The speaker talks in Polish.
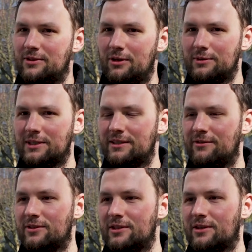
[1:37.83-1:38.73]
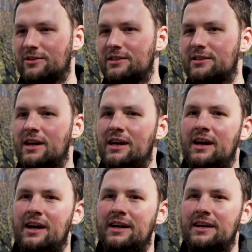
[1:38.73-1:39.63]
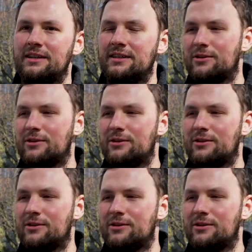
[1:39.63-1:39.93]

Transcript: dobre zawody, tylko gdzieś e,